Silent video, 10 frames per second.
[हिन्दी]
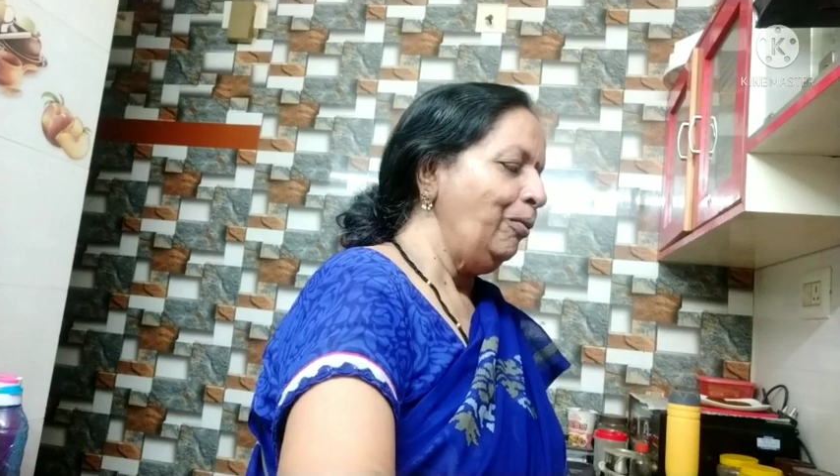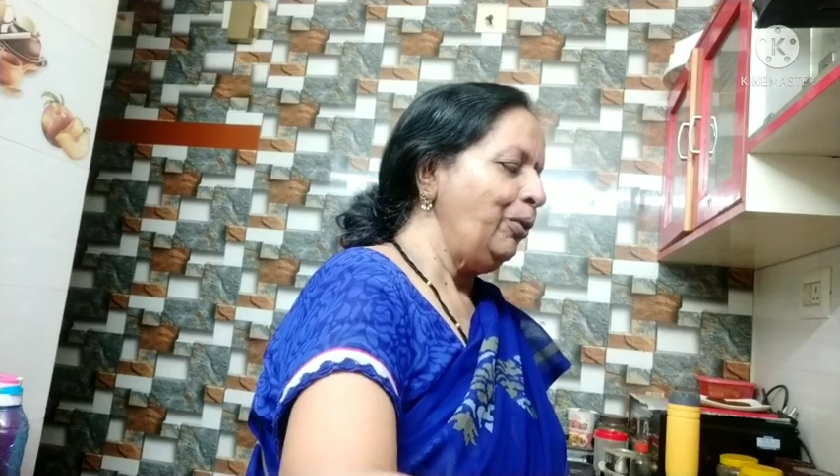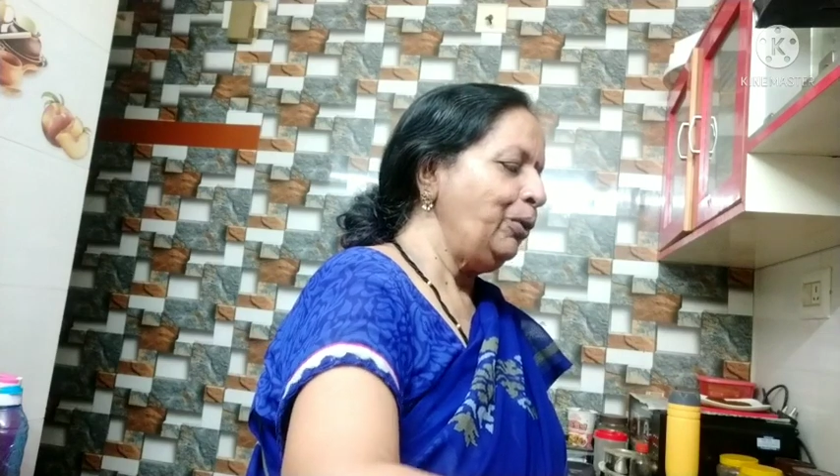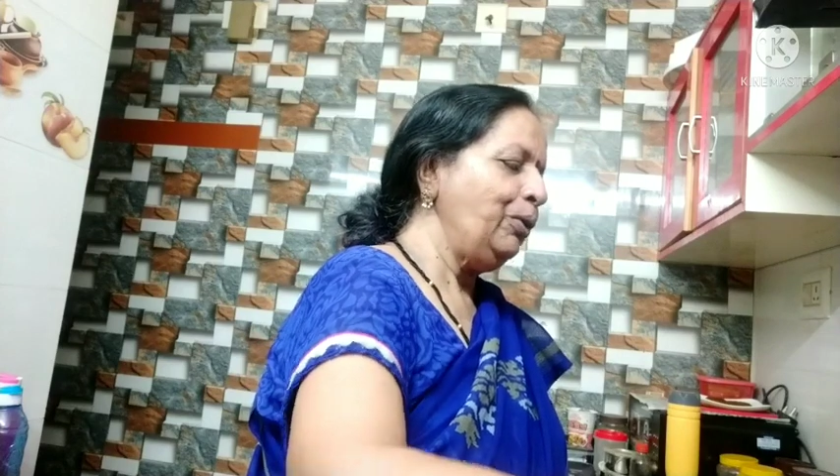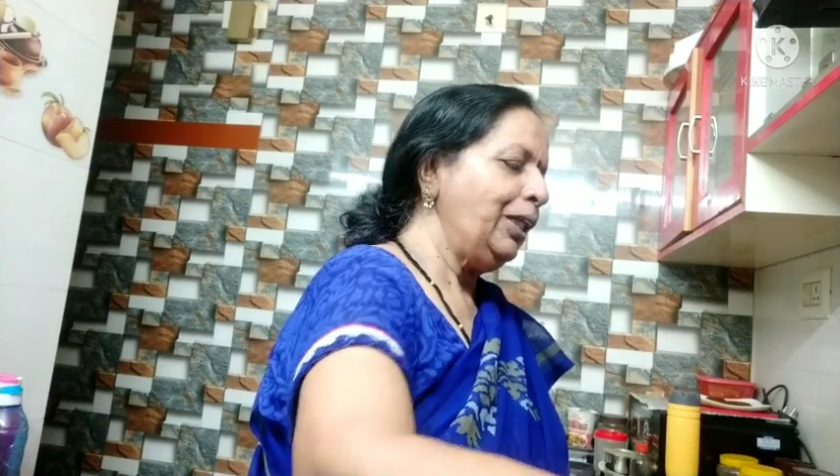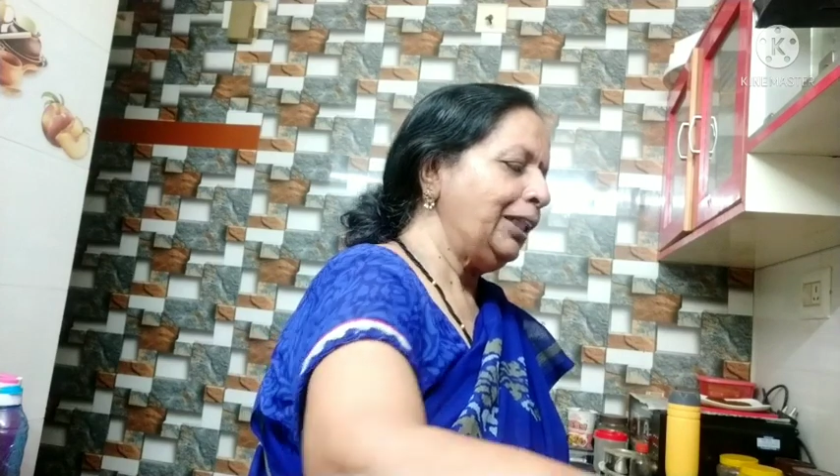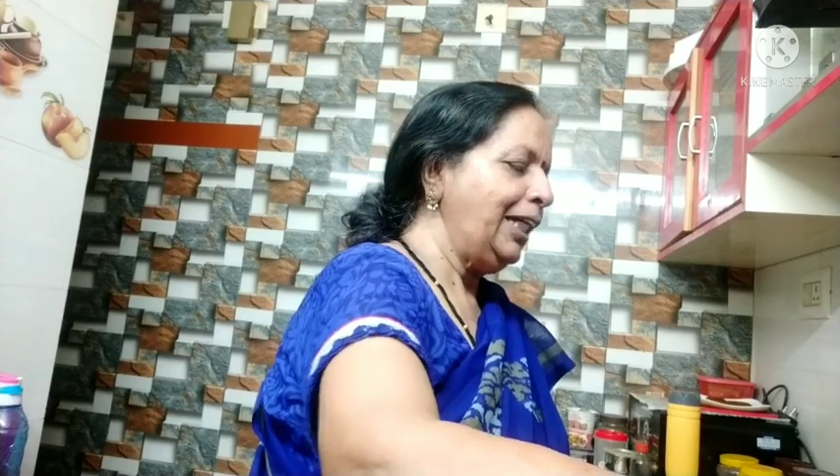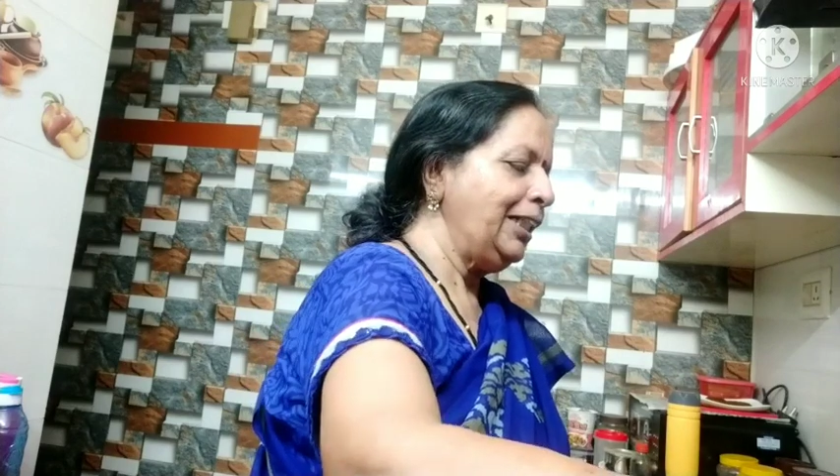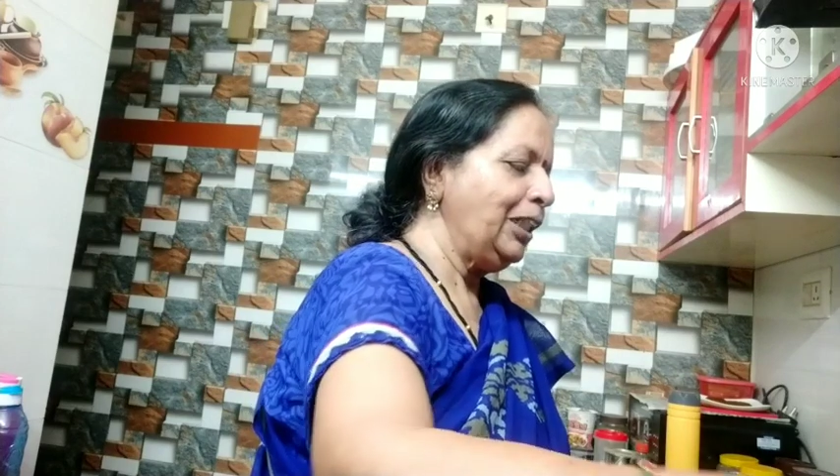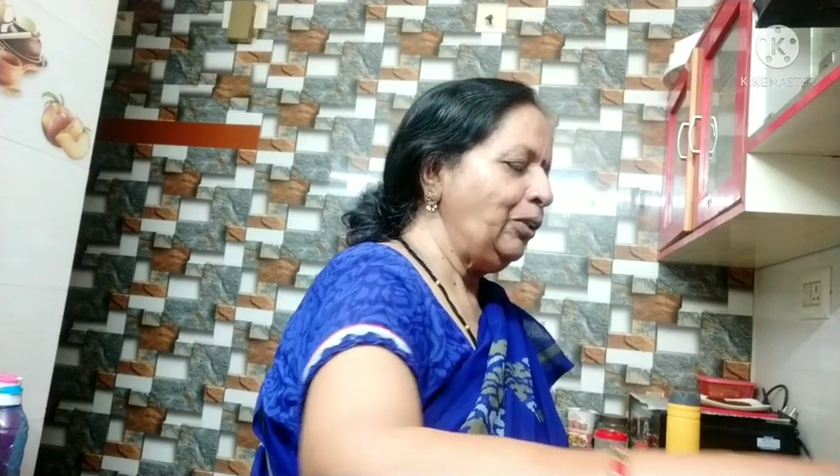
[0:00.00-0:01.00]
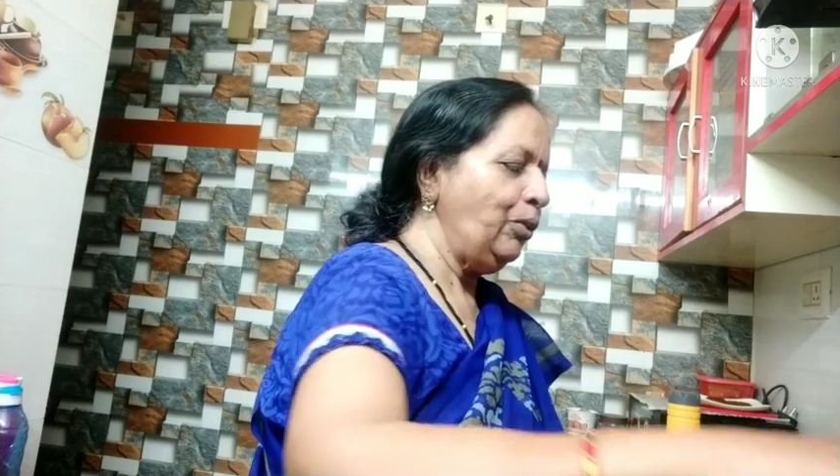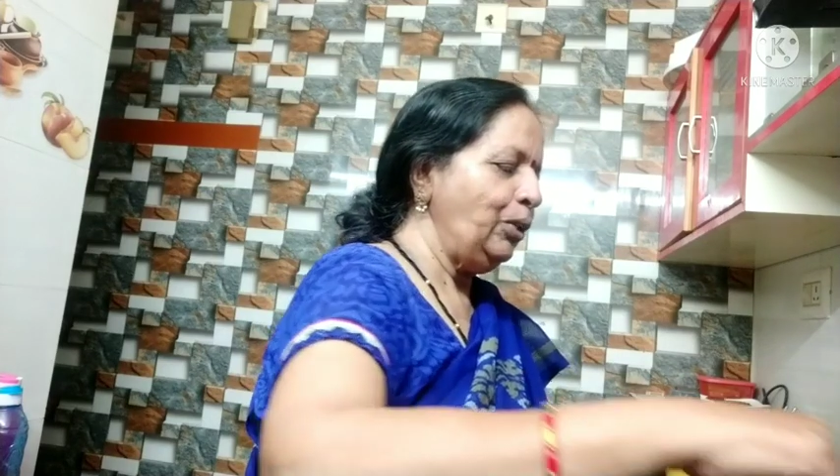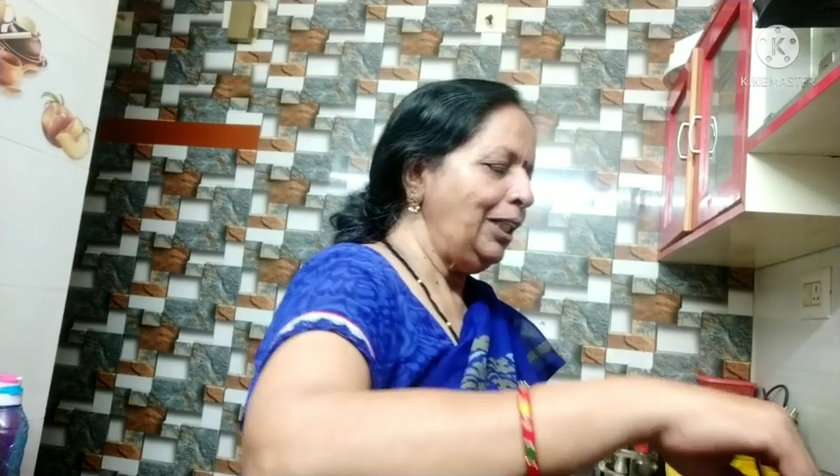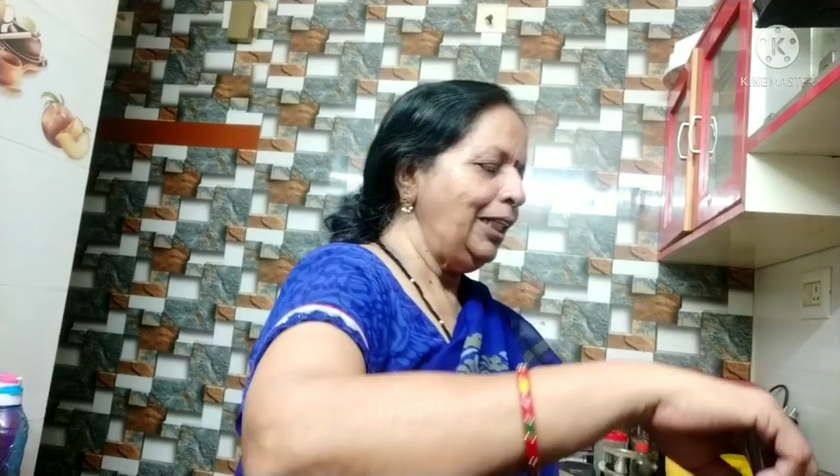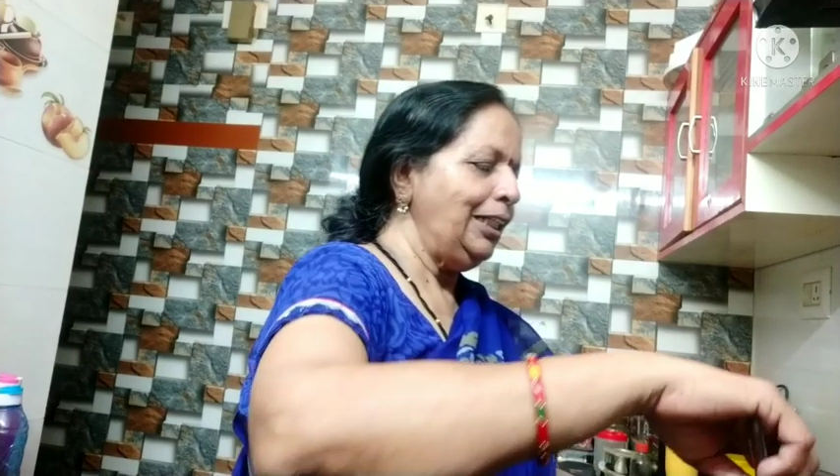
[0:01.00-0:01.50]
फिर यूँ लगता है चलो
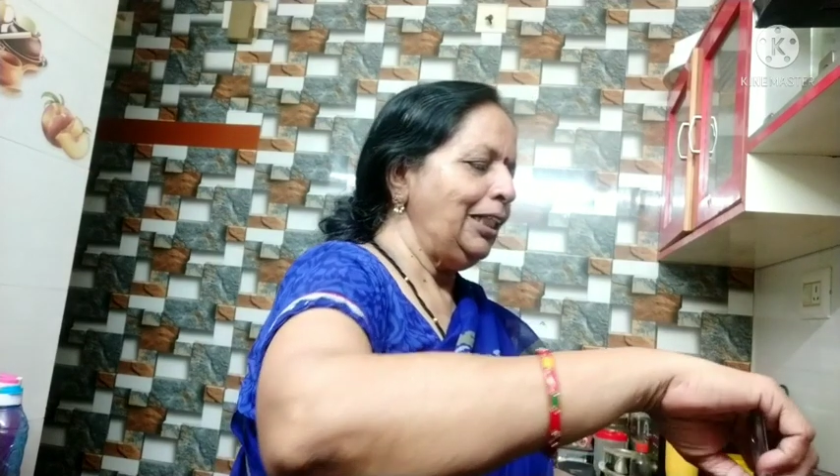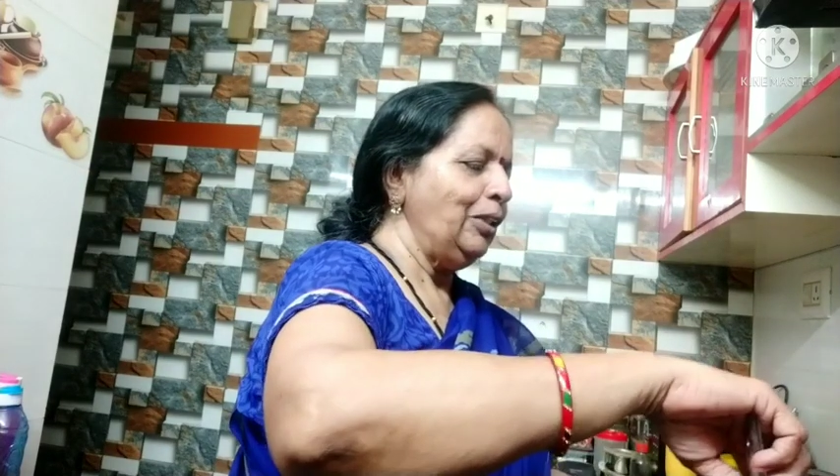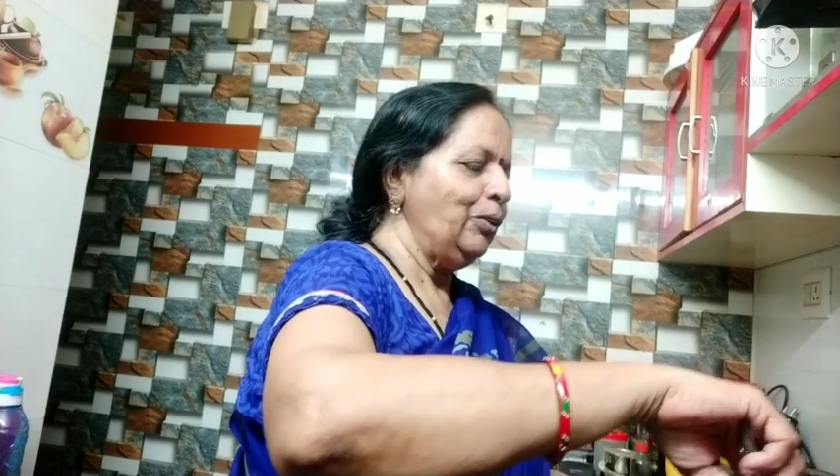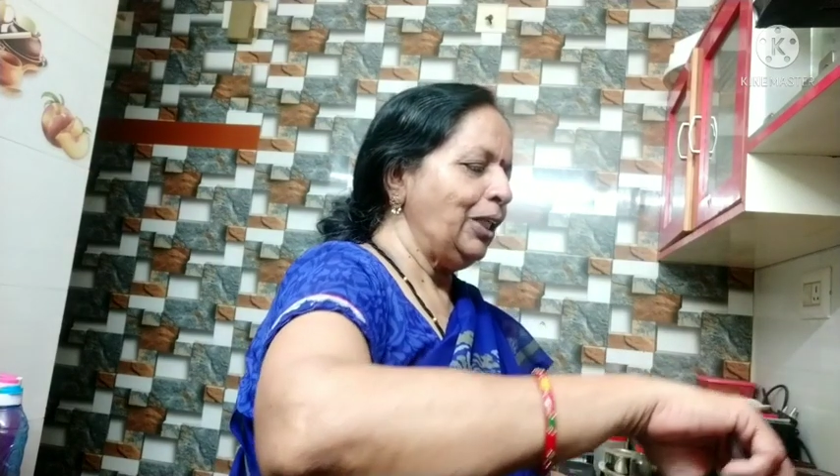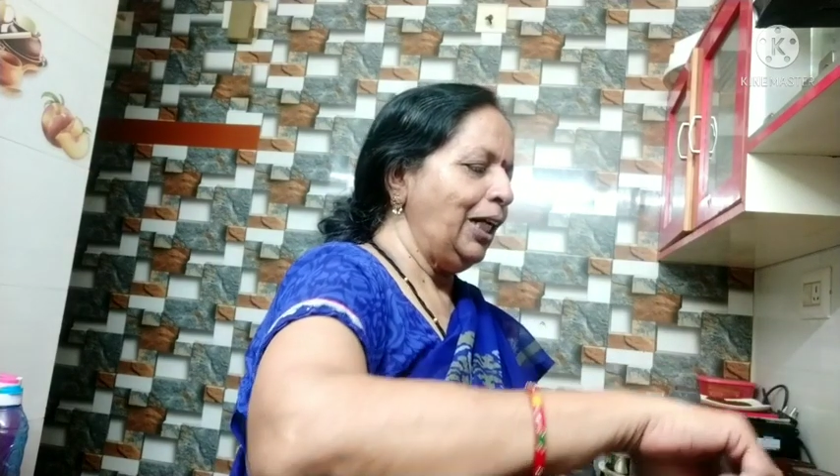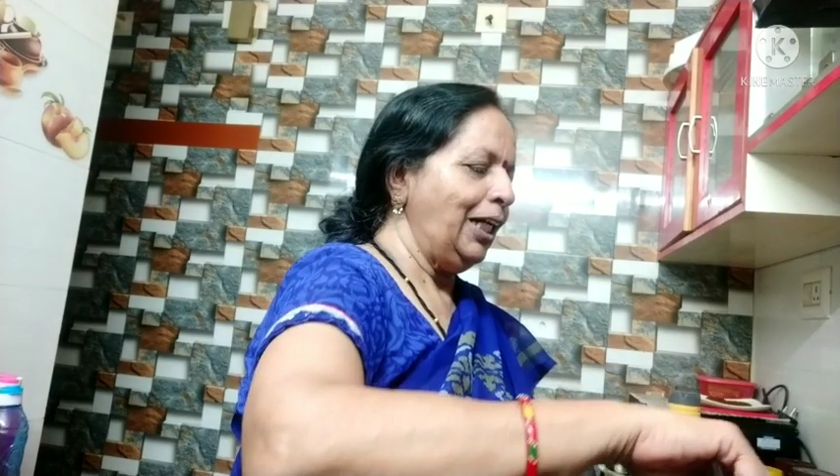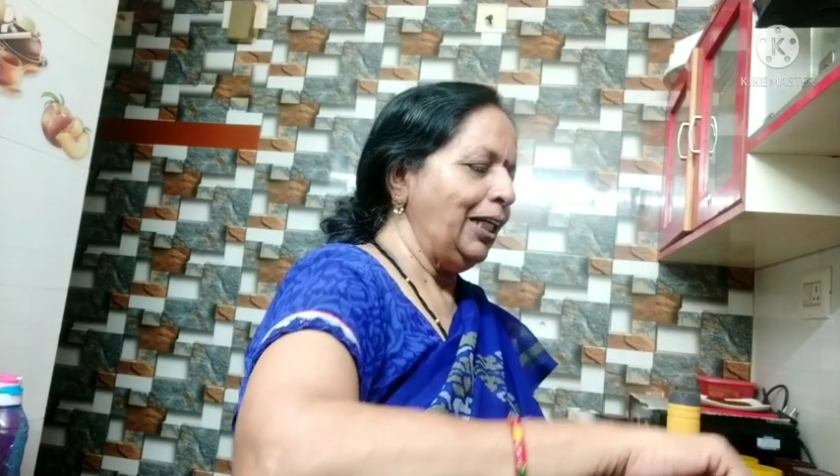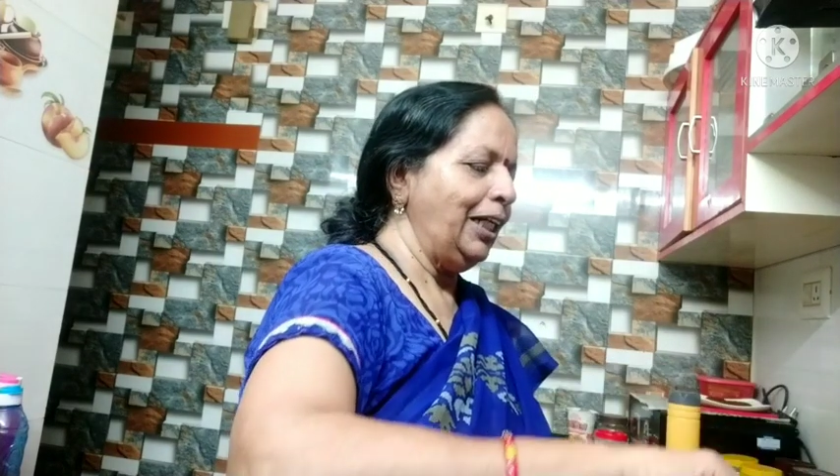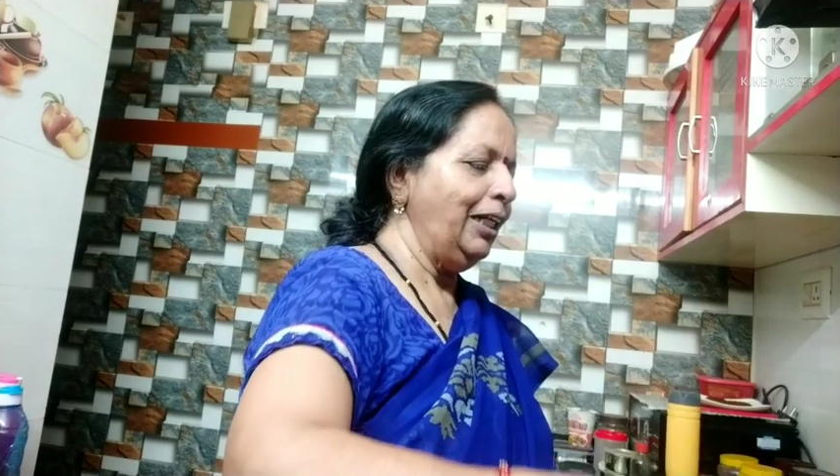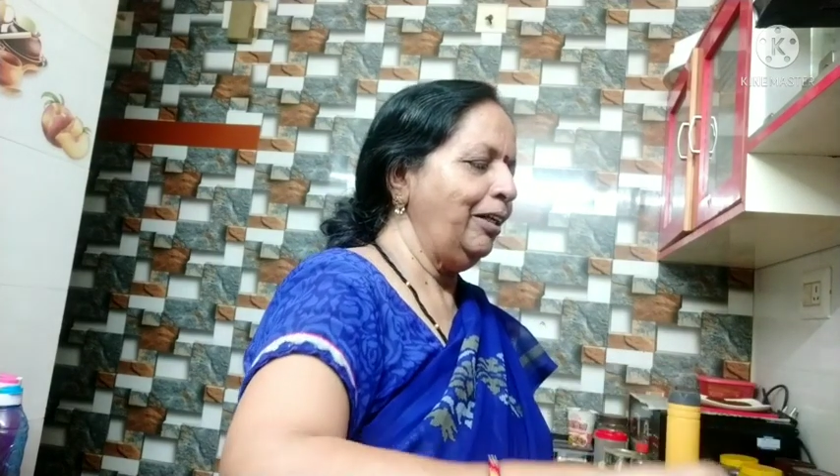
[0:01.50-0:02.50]
ऑनलाइन ले लो क्या करें